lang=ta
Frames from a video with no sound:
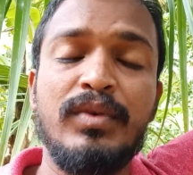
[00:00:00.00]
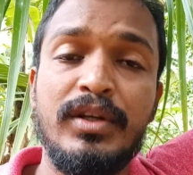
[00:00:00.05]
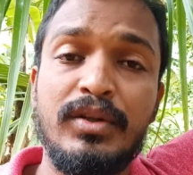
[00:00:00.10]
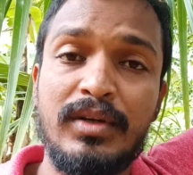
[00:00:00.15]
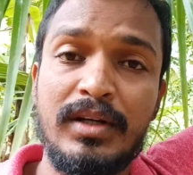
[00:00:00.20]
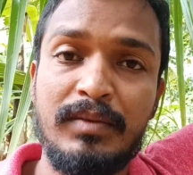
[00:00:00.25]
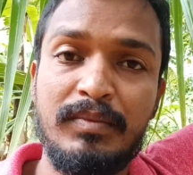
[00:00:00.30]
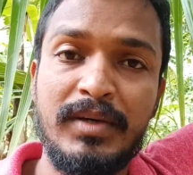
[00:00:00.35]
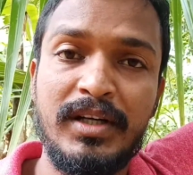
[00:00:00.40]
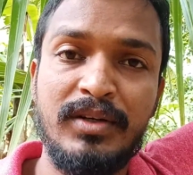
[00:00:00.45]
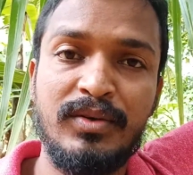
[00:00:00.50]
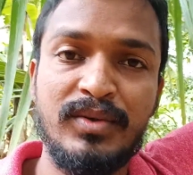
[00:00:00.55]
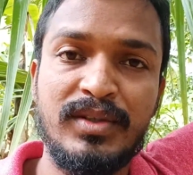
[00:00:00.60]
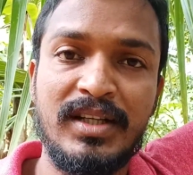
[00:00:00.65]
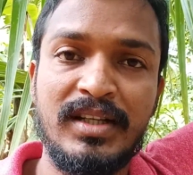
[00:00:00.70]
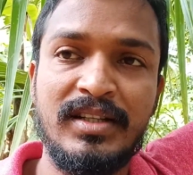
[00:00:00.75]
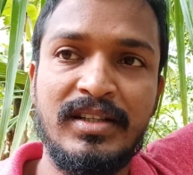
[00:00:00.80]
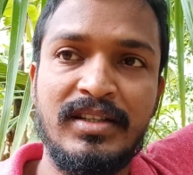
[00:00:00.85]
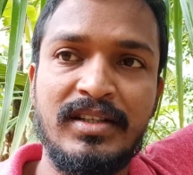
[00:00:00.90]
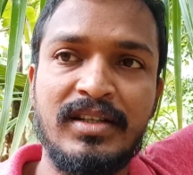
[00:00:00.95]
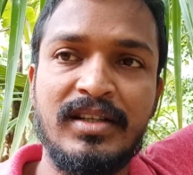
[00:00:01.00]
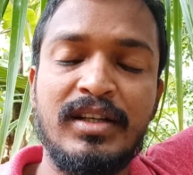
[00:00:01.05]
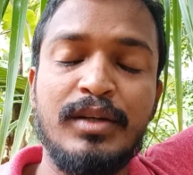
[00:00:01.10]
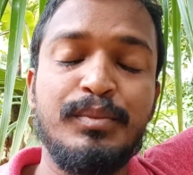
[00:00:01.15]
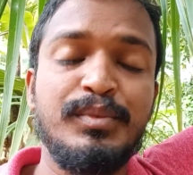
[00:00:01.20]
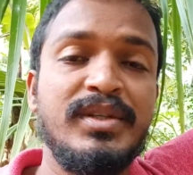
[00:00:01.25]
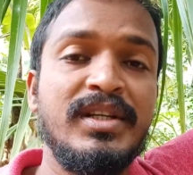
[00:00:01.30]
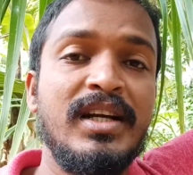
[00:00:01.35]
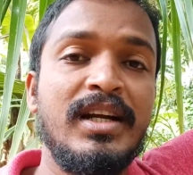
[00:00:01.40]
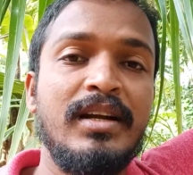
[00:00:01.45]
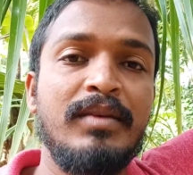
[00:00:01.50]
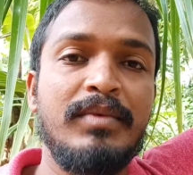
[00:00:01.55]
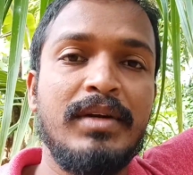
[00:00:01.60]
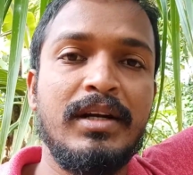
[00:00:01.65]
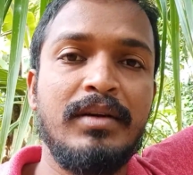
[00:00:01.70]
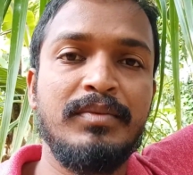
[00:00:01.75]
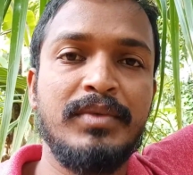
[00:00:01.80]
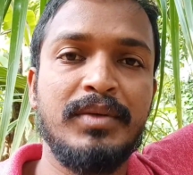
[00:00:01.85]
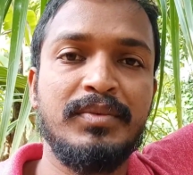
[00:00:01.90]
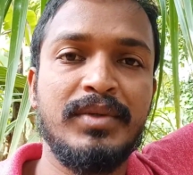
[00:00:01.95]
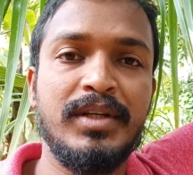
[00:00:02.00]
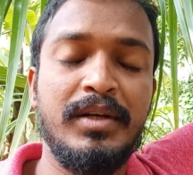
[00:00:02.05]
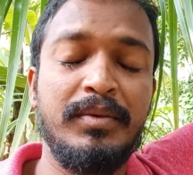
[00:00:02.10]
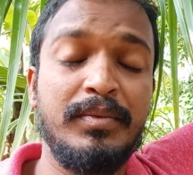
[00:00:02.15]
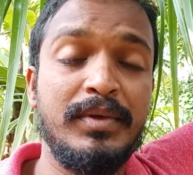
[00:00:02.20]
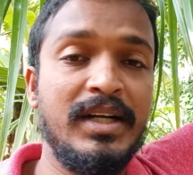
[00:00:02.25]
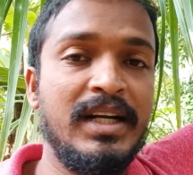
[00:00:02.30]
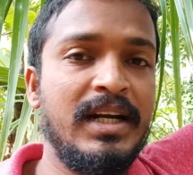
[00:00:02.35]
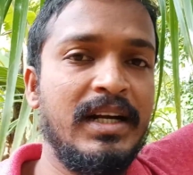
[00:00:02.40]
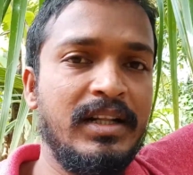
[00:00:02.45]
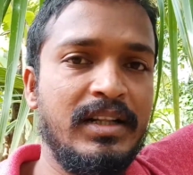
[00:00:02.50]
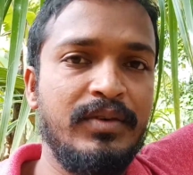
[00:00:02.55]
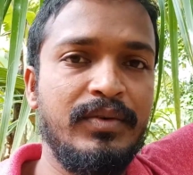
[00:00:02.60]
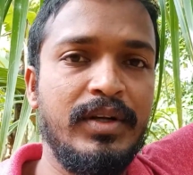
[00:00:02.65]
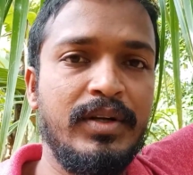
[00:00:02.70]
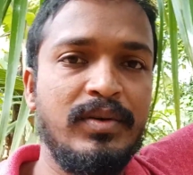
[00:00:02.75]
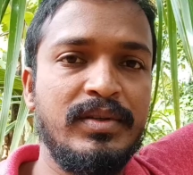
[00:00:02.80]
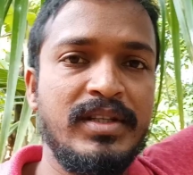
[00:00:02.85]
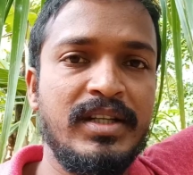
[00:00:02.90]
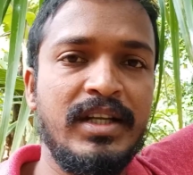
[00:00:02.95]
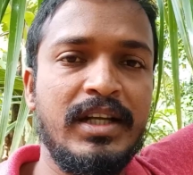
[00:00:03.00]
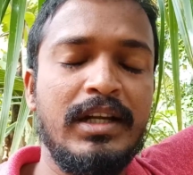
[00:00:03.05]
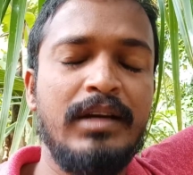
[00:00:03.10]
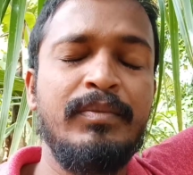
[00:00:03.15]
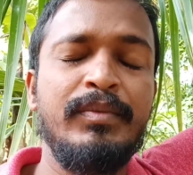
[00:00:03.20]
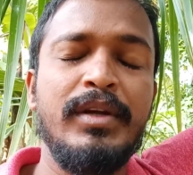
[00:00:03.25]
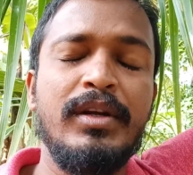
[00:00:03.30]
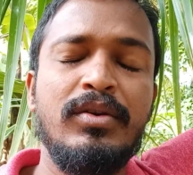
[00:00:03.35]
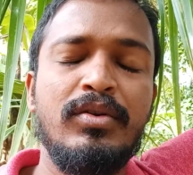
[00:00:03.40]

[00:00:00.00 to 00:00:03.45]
கோயத்தோட அப்டேட் நியூஸ்லாம் தெரிஞ்சுக்கணும் நம்ம சேனலில் மறக்காமல் சப்ஸ்கிரைப் பண்ணுங்கள் அடுத்த வீடியோவில் சந்திக்கலாம்